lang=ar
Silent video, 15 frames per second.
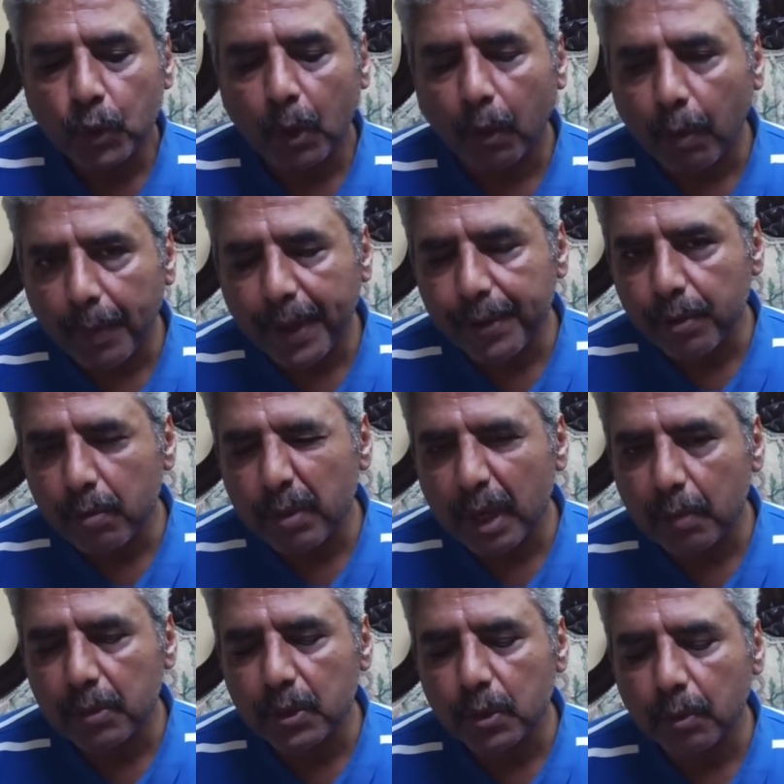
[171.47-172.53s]
رابع يوم
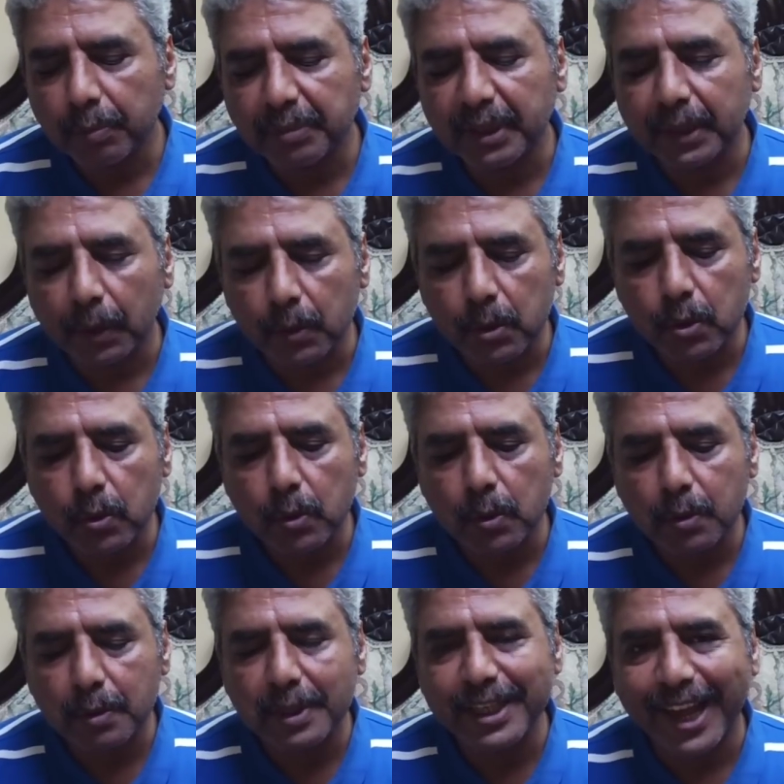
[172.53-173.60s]
خامس يوم ابتدى
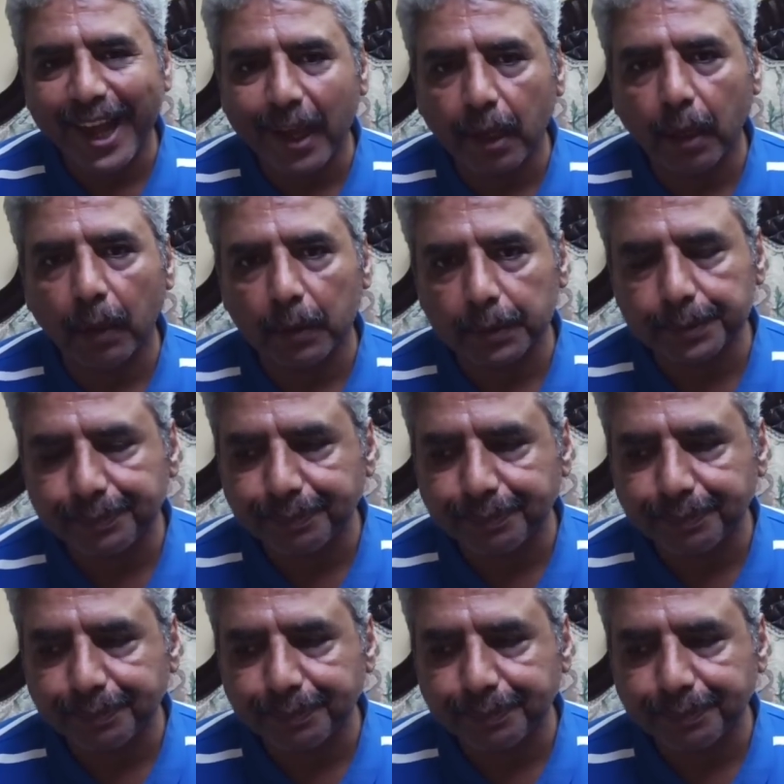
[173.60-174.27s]
الصوت يحجر